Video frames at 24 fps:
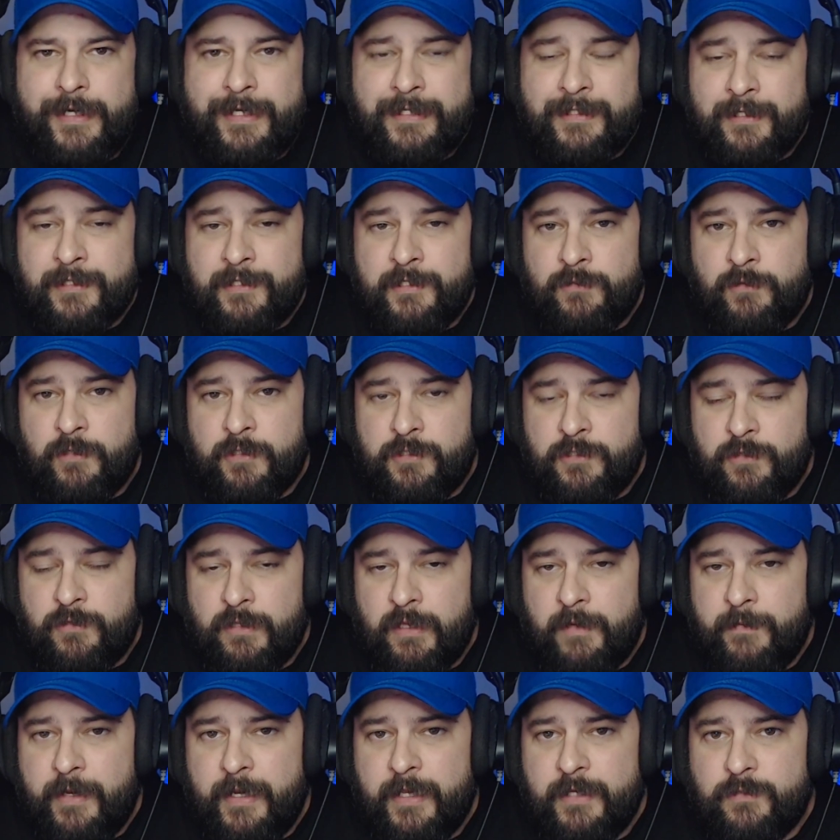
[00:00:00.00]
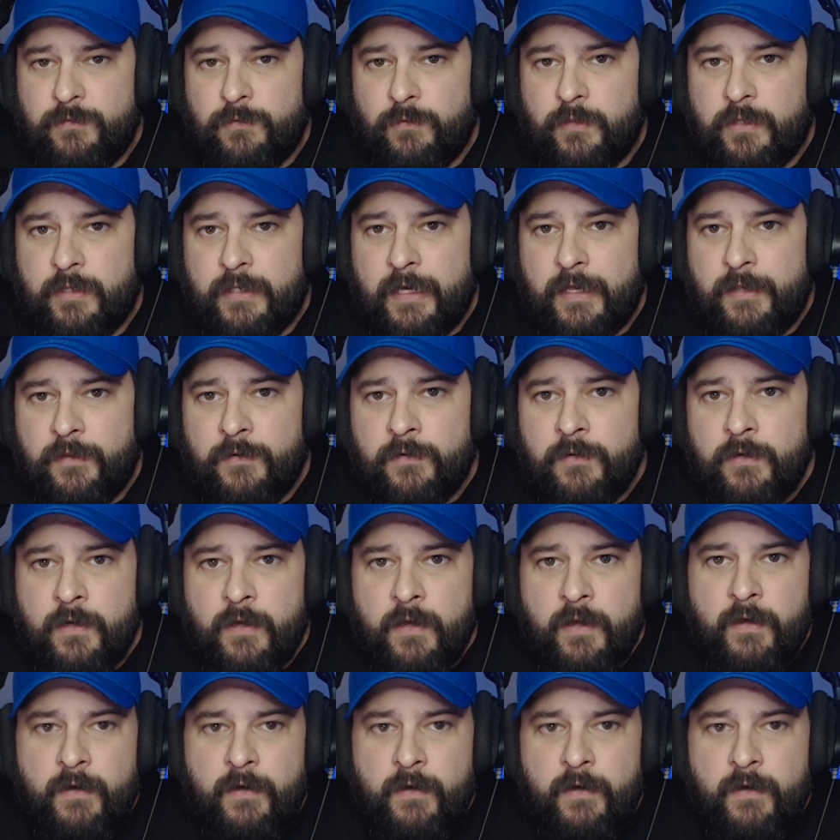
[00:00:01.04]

esta situación de Avilés Hurtado